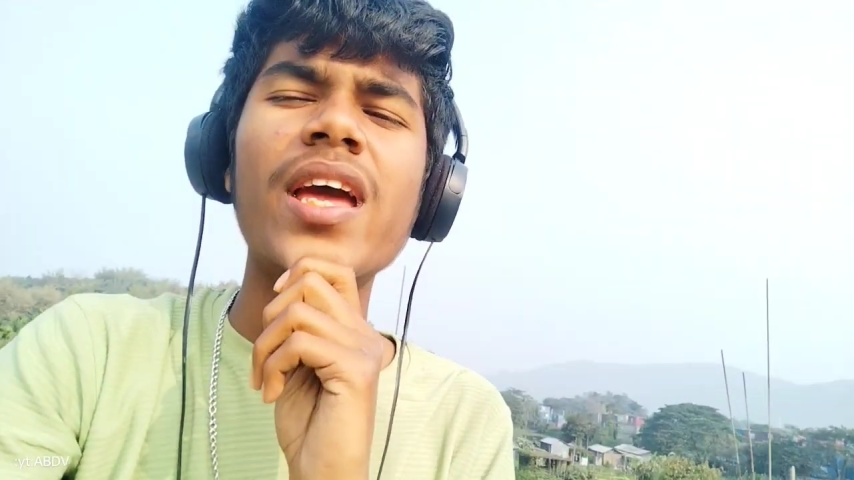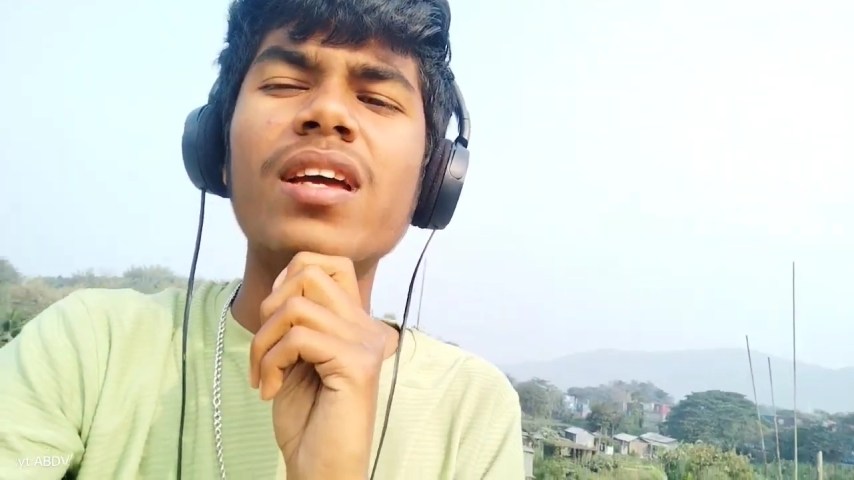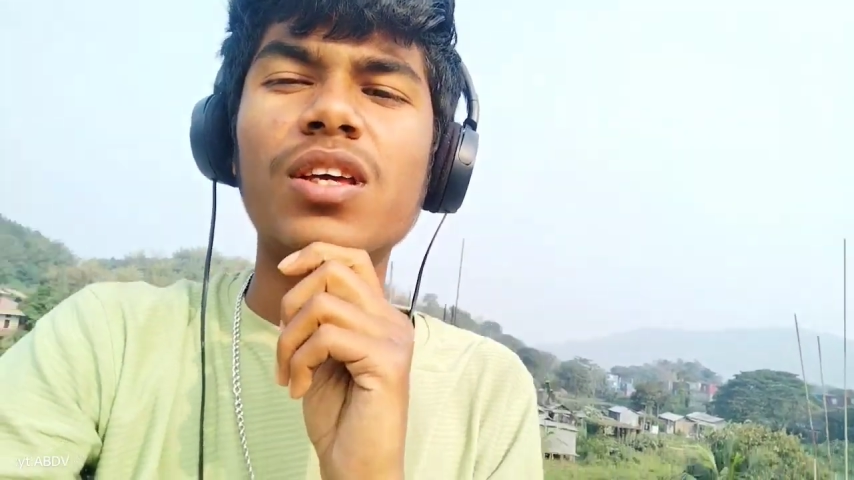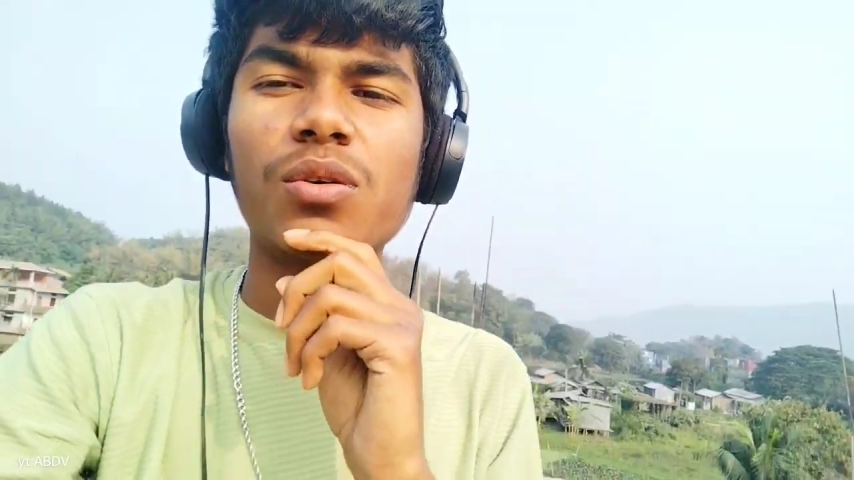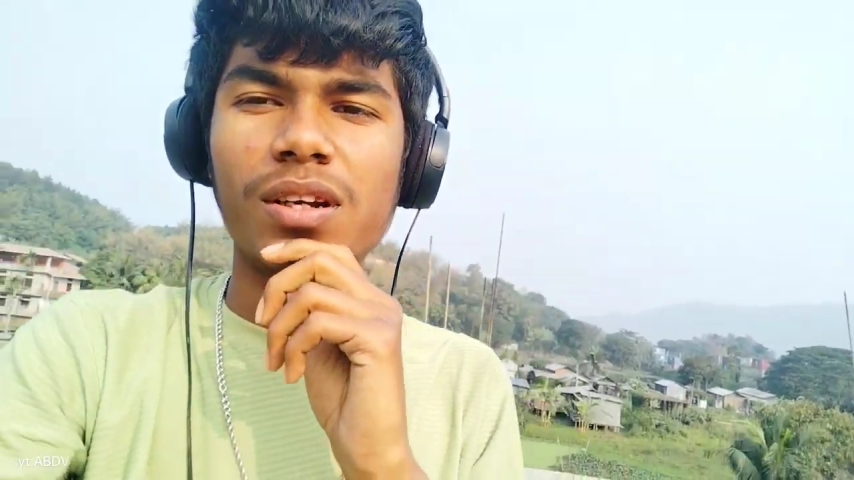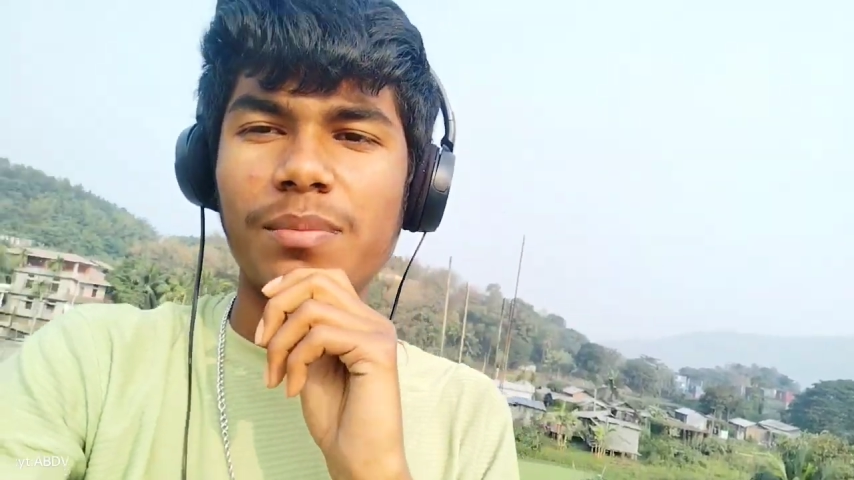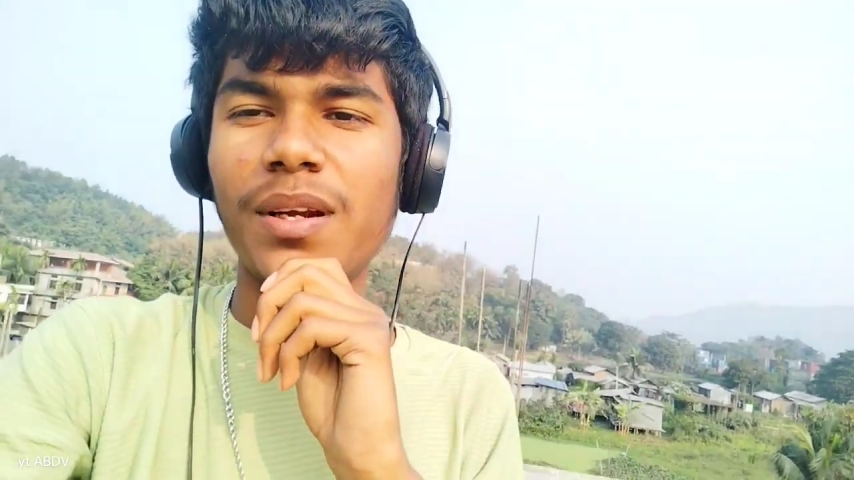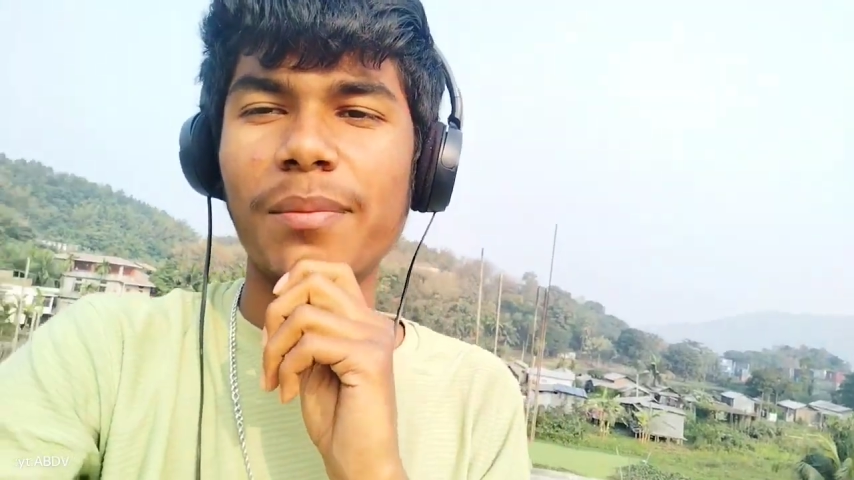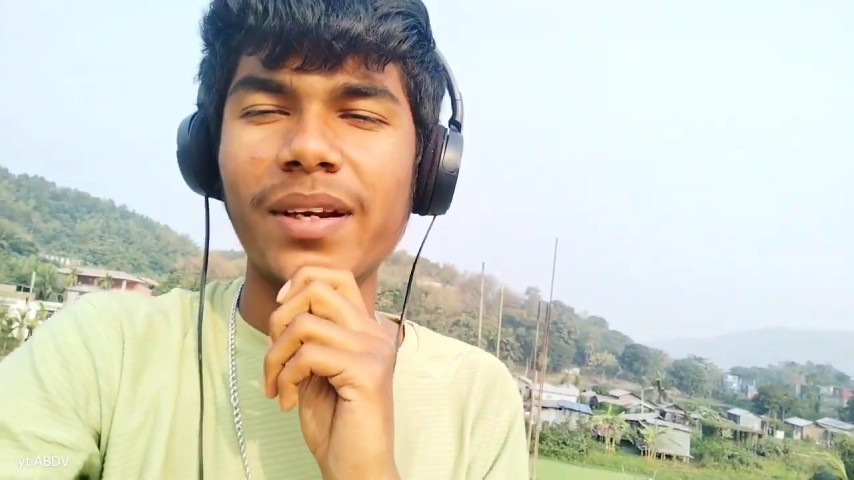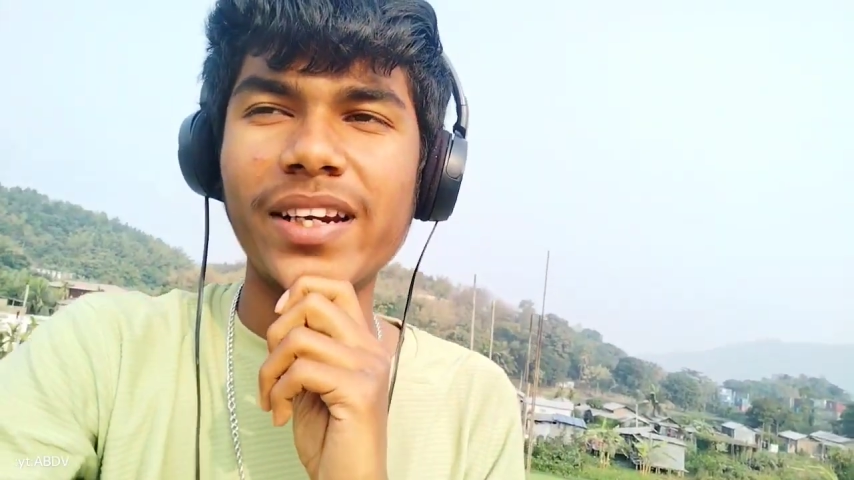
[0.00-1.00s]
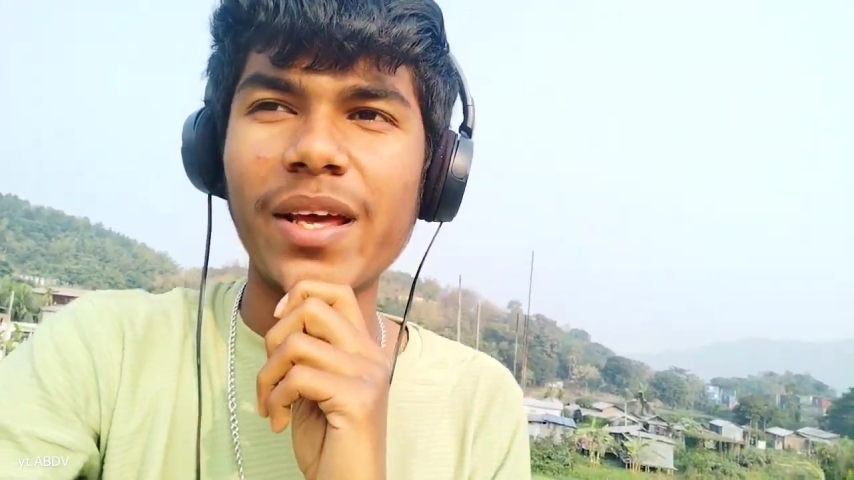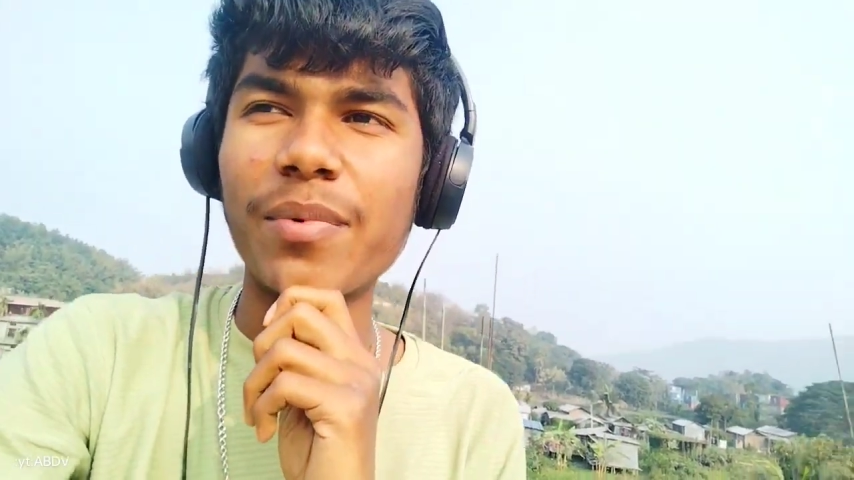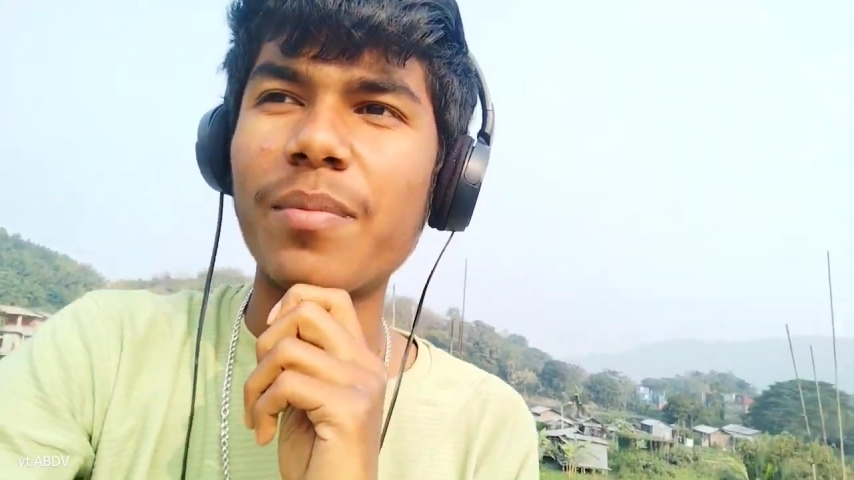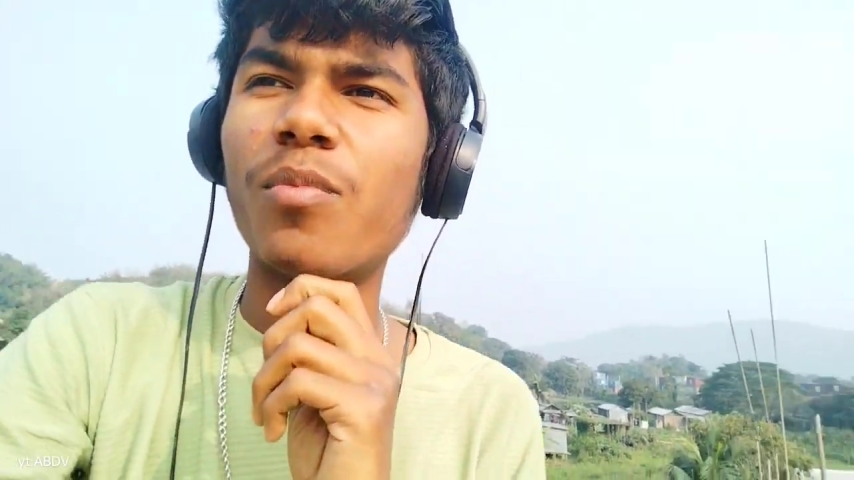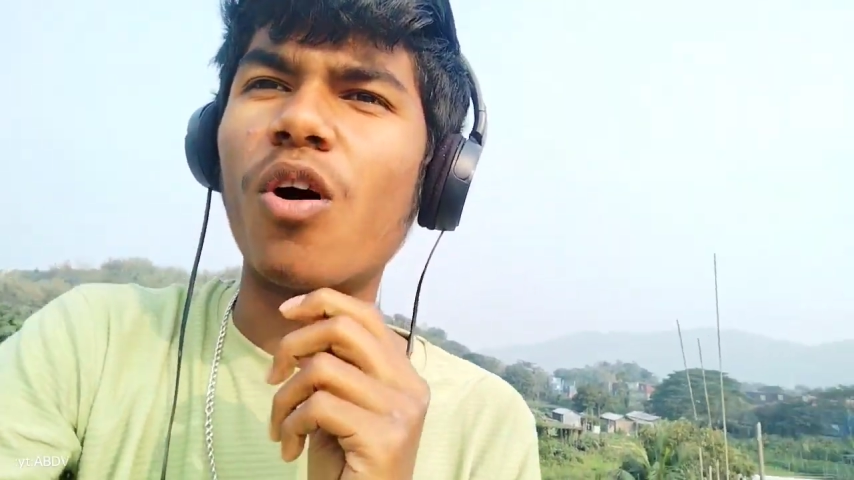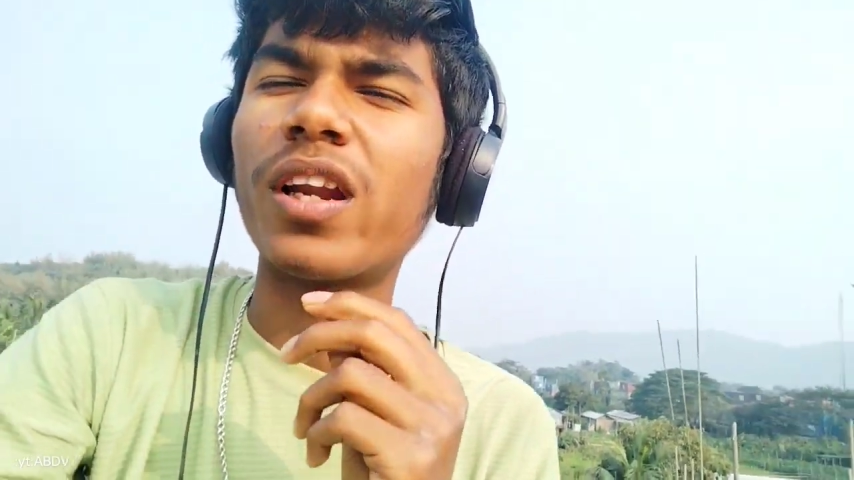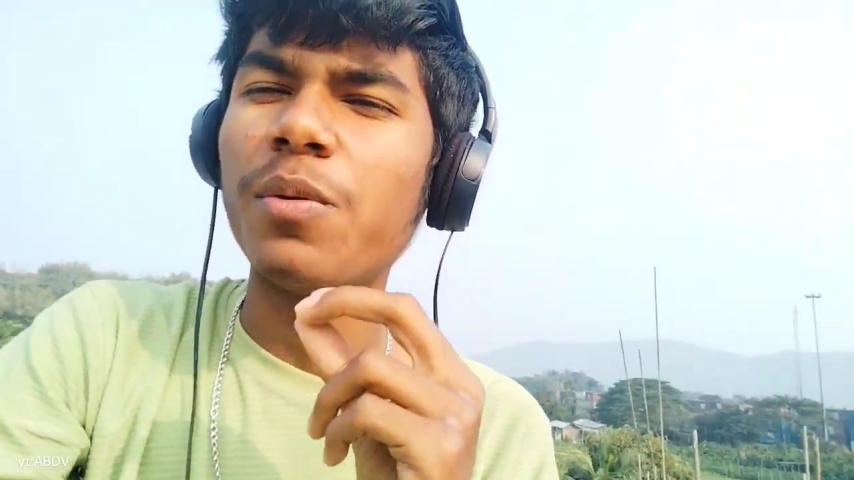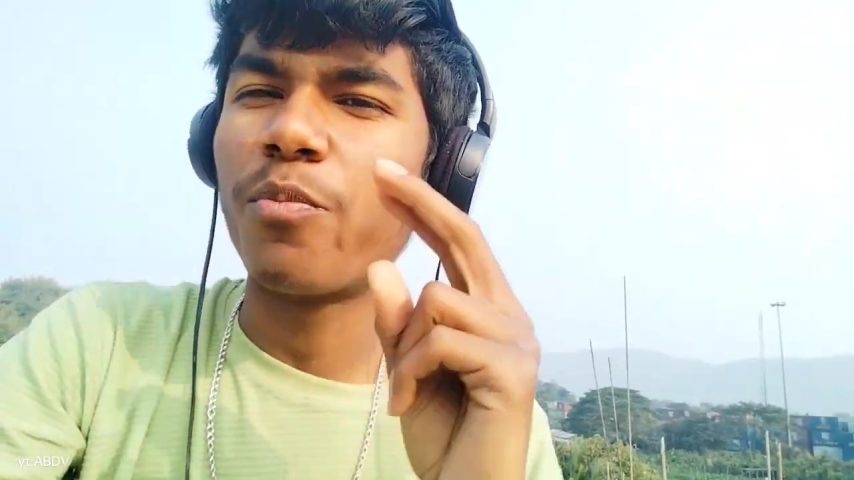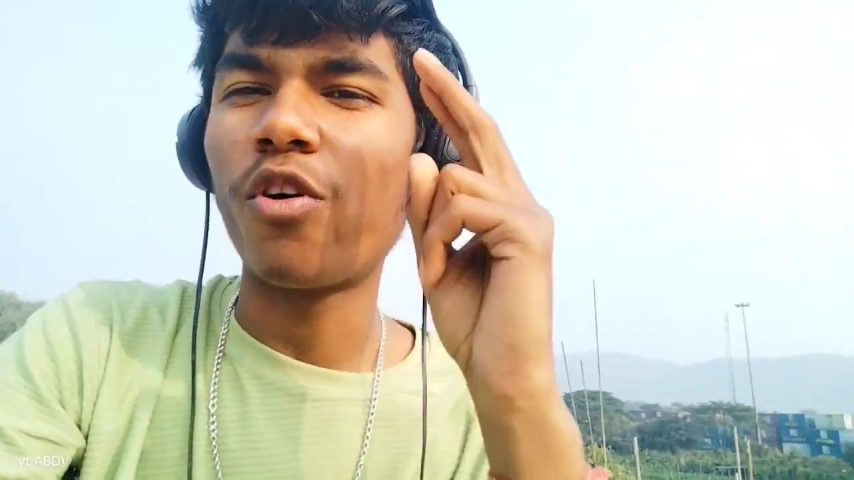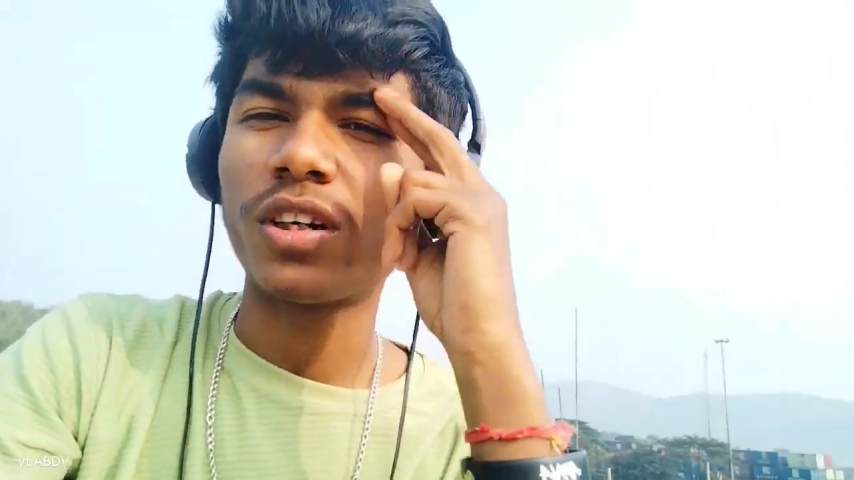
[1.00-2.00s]
क्योंकि रिपब्लिक डे भी बहुत ही
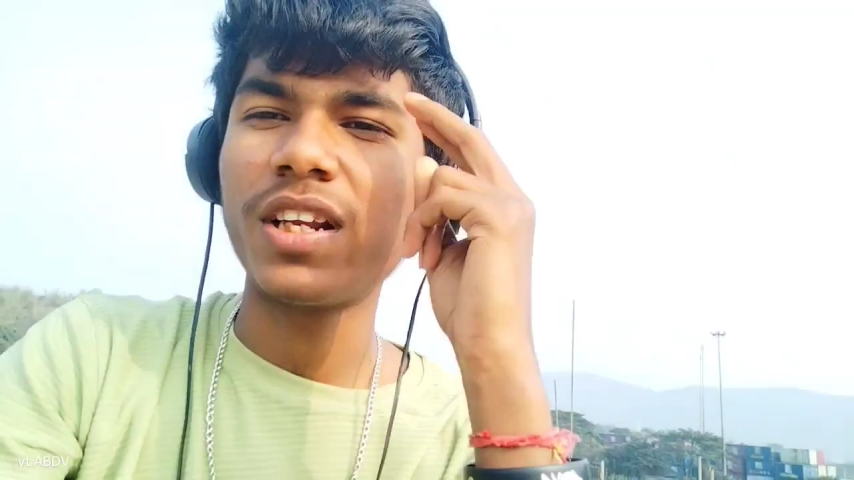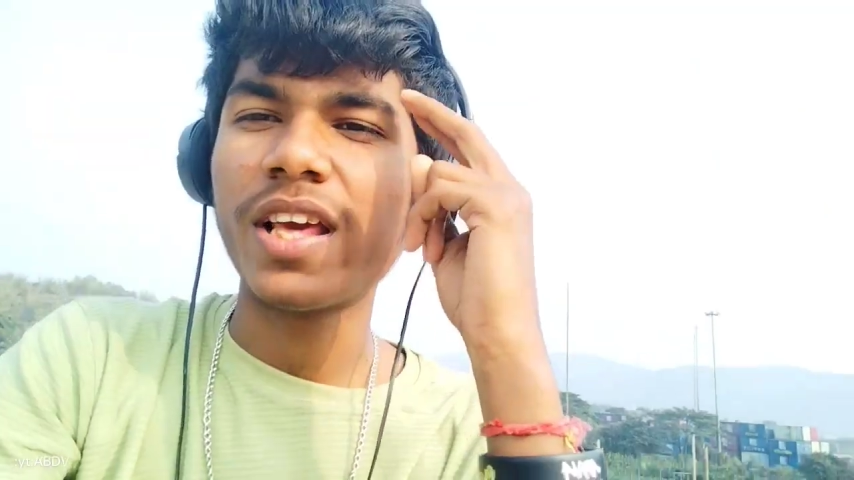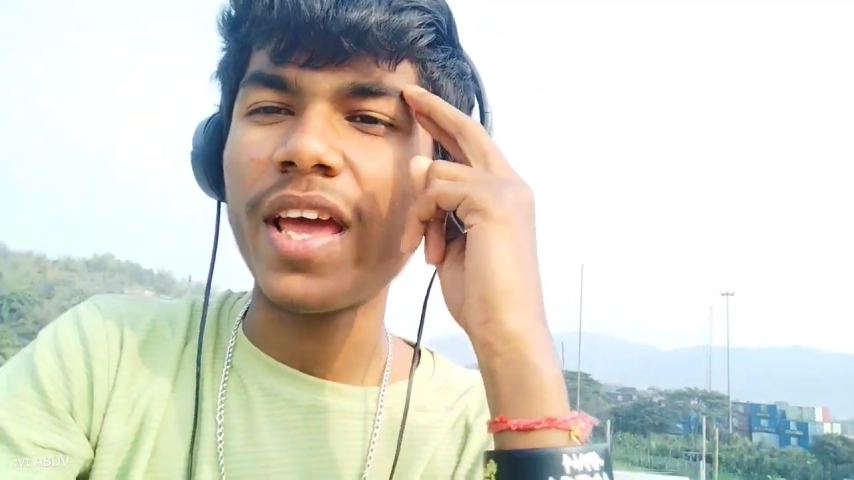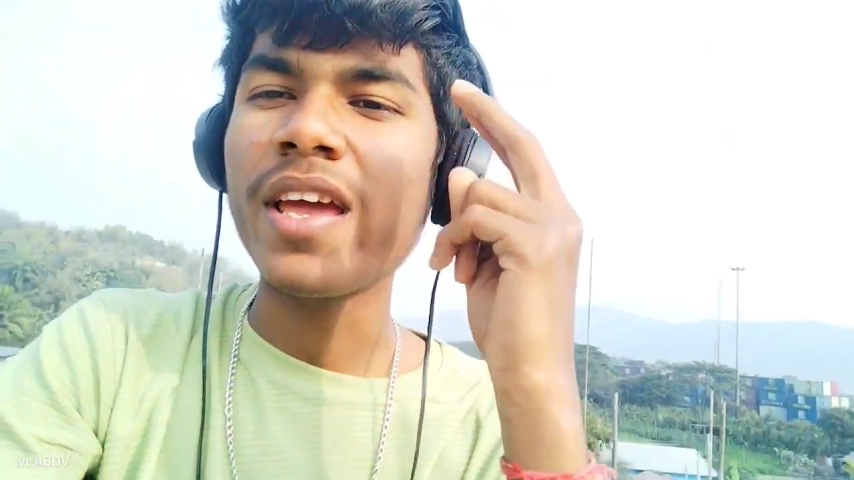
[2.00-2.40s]
इंपॉर्टेंट है